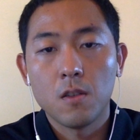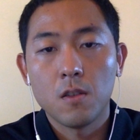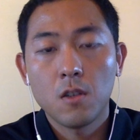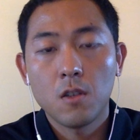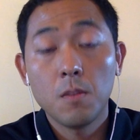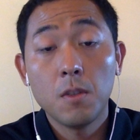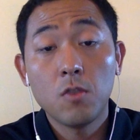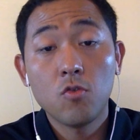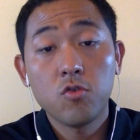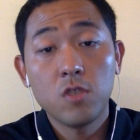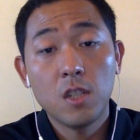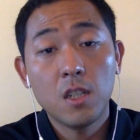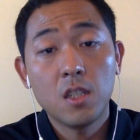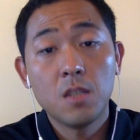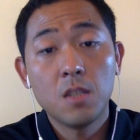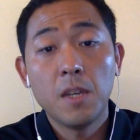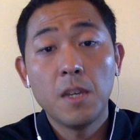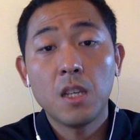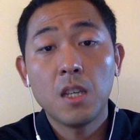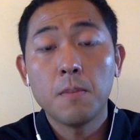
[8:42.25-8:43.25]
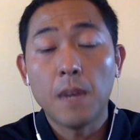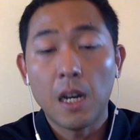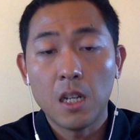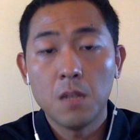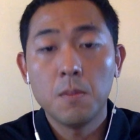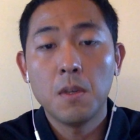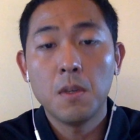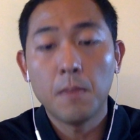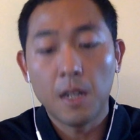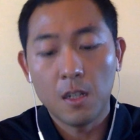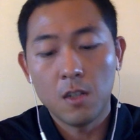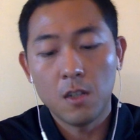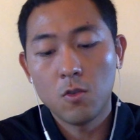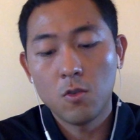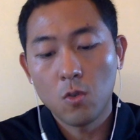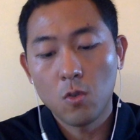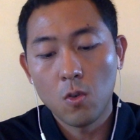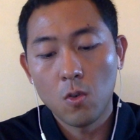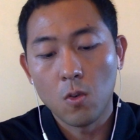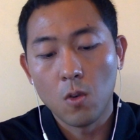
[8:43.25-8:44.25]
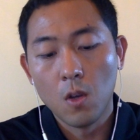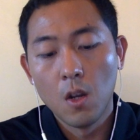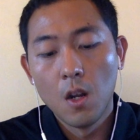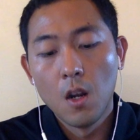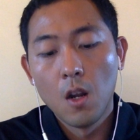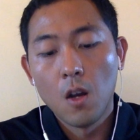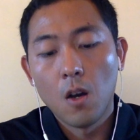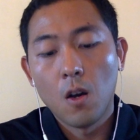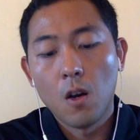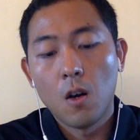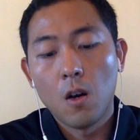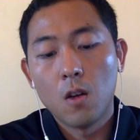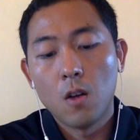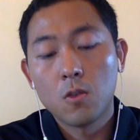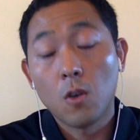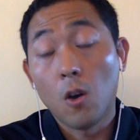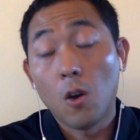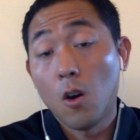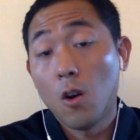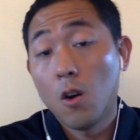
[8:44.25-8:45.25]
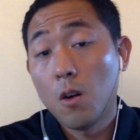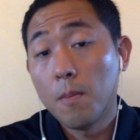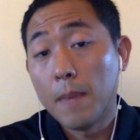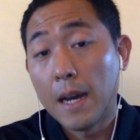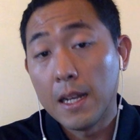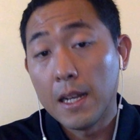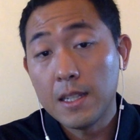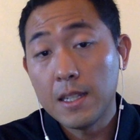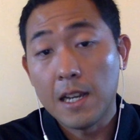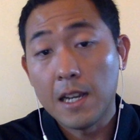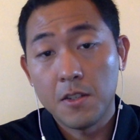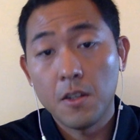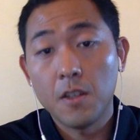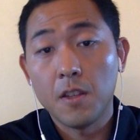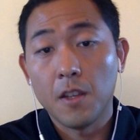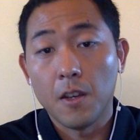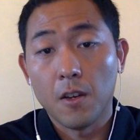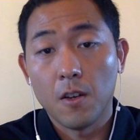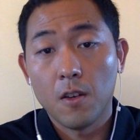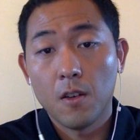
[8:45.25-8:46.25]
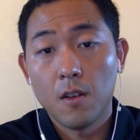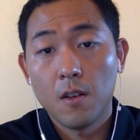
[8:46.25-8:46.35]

처음에 투자 금액이 많으면 많을수록 어, 더 많이 아셔야 돼요.